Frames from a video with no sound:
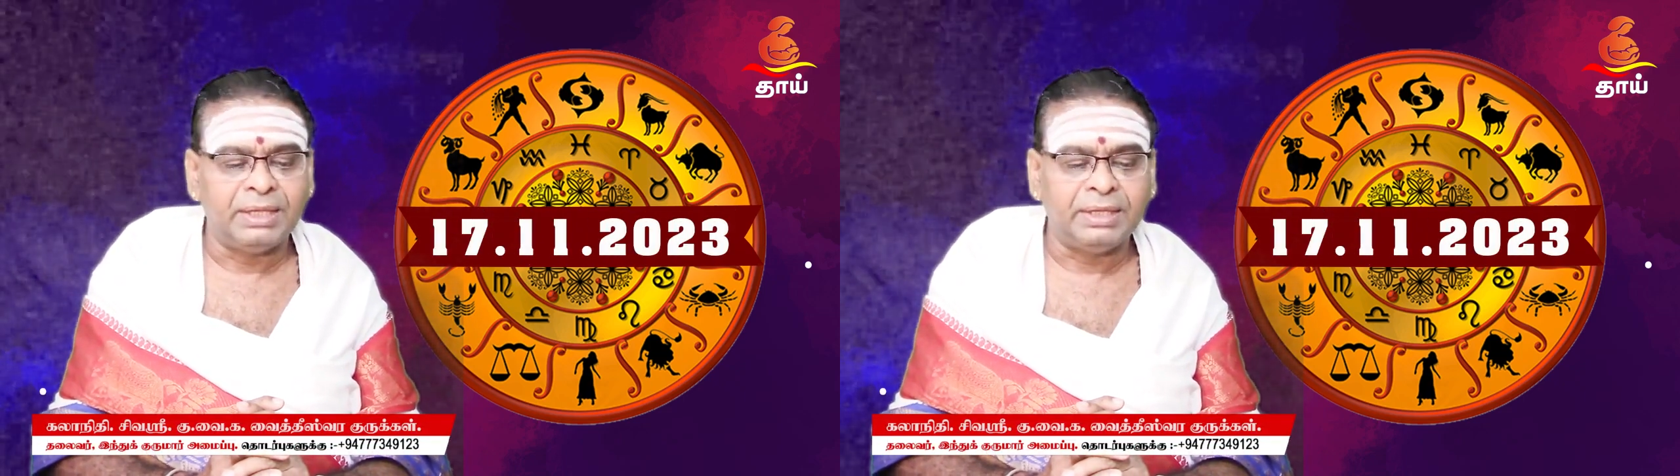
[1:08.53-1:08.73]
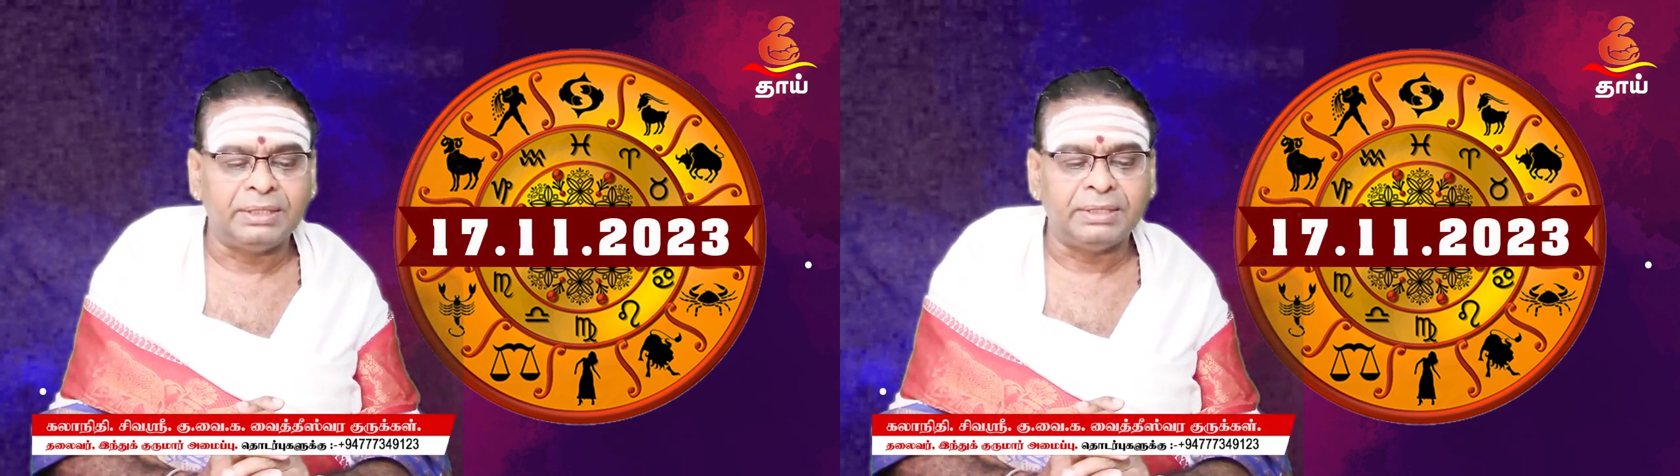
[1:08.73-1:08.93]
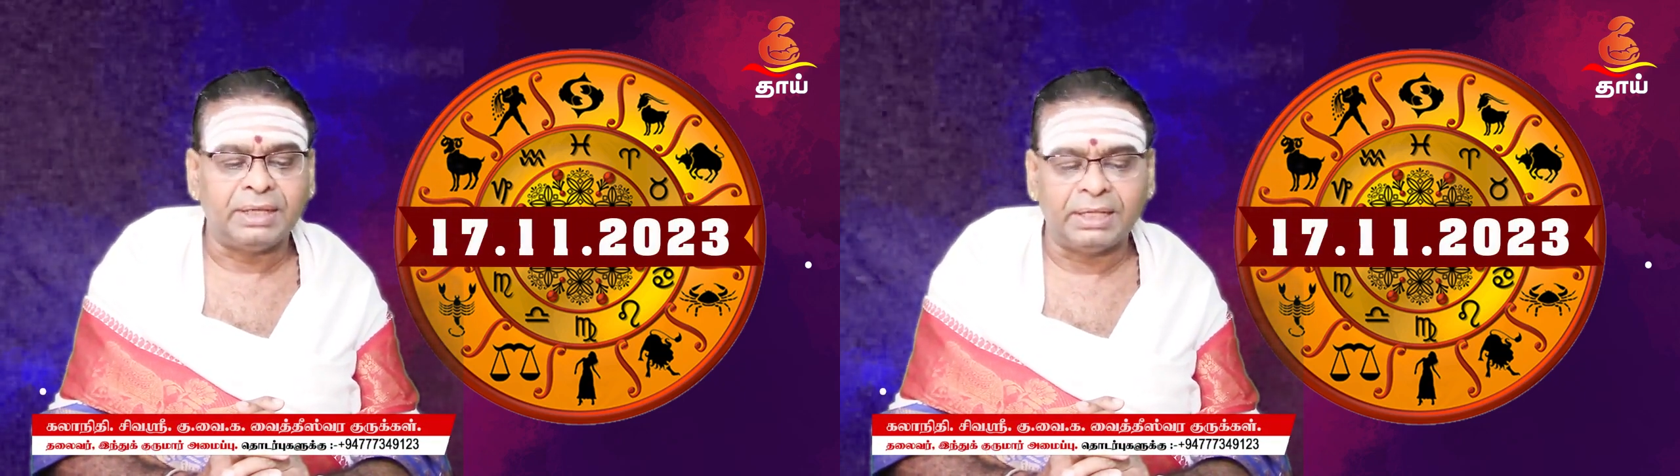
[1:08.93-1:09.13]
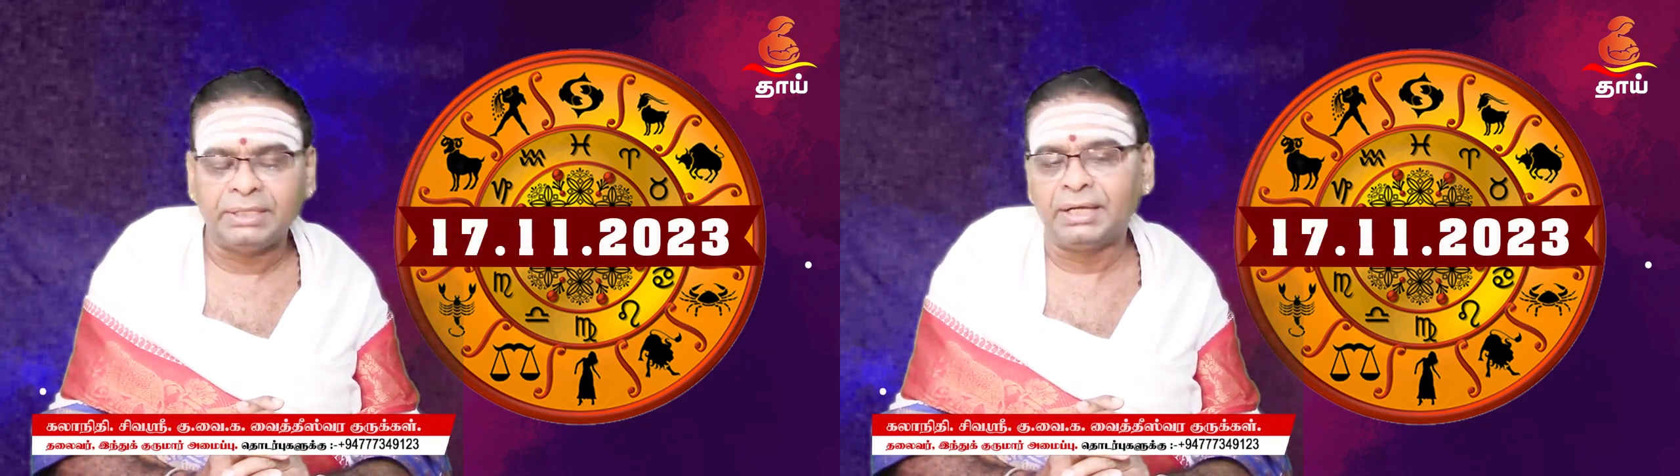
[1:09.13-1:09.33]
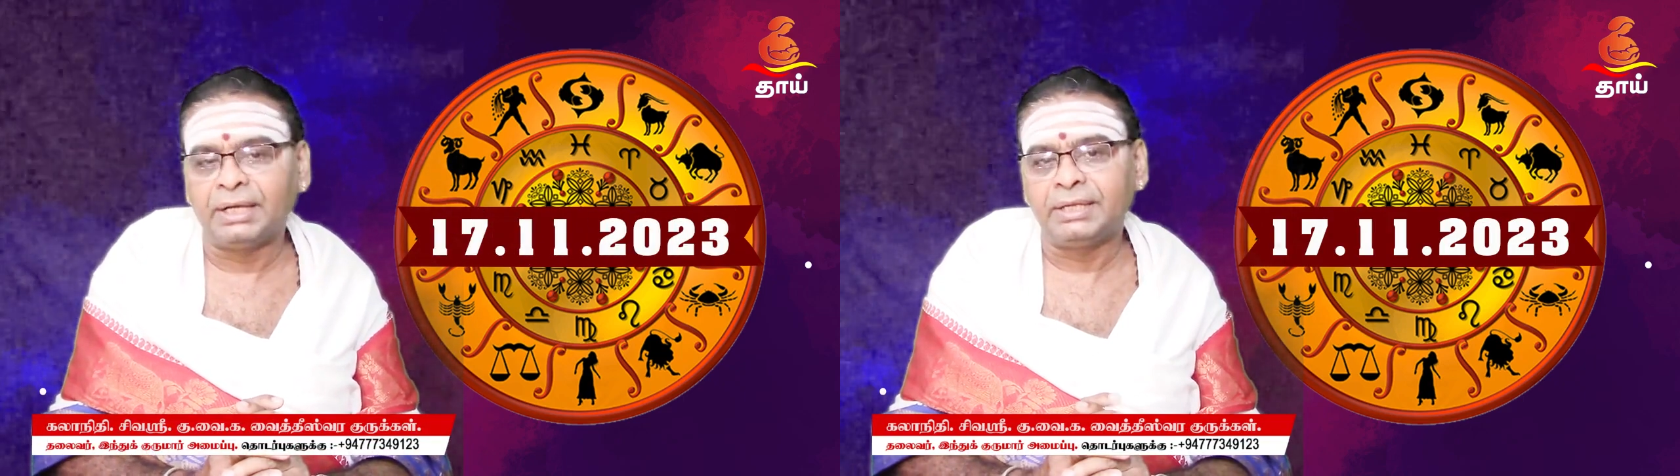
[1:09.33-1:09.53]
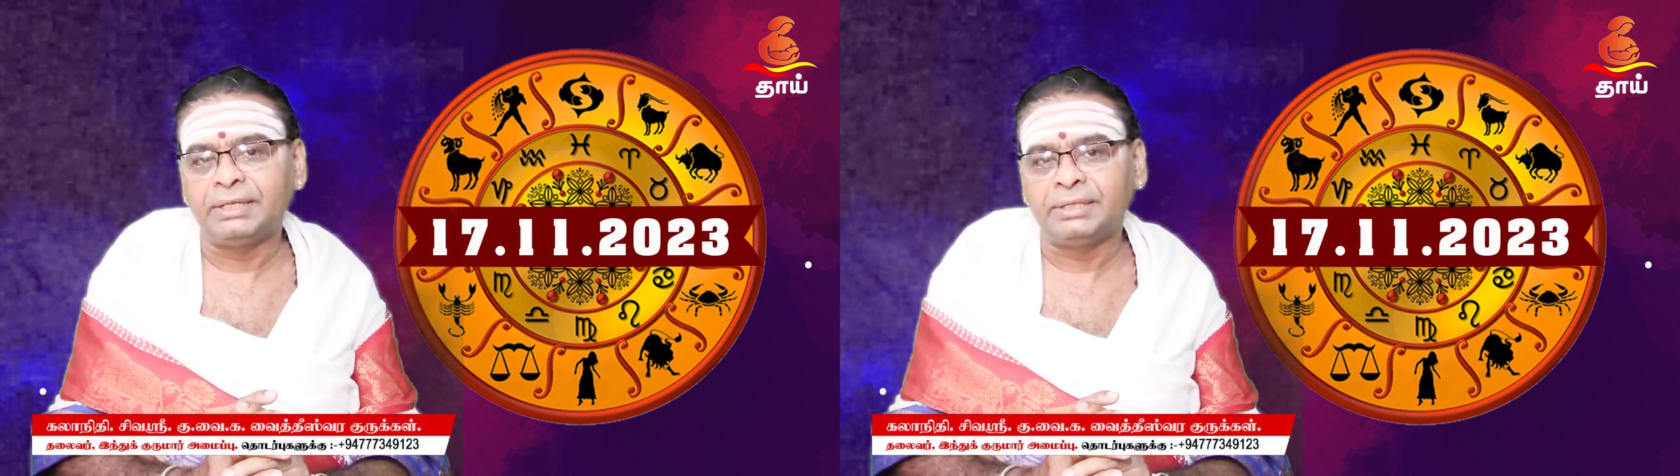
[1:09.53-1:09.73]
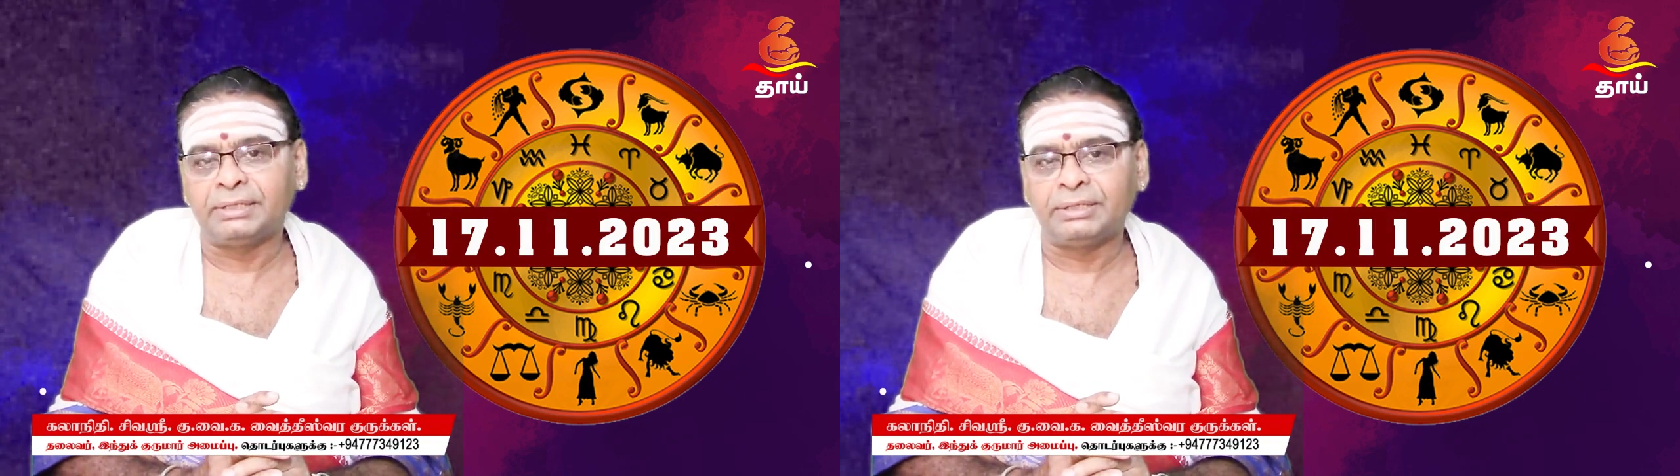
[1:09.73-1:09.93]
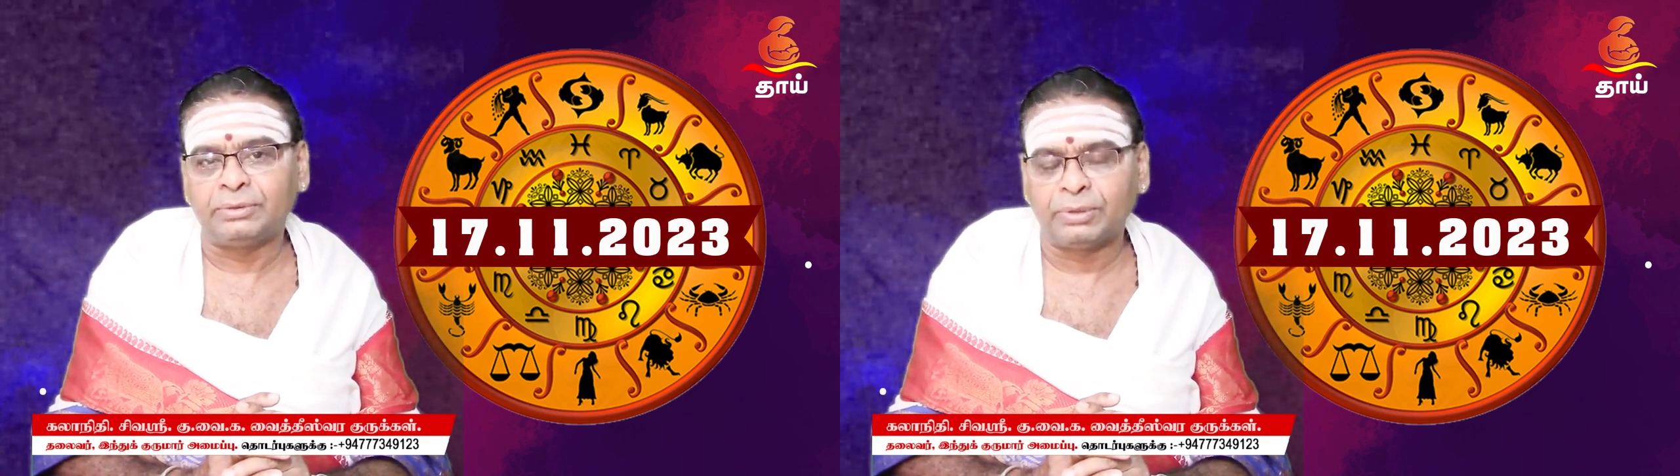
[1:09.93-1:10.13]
இங்கு அதிகாலை என்று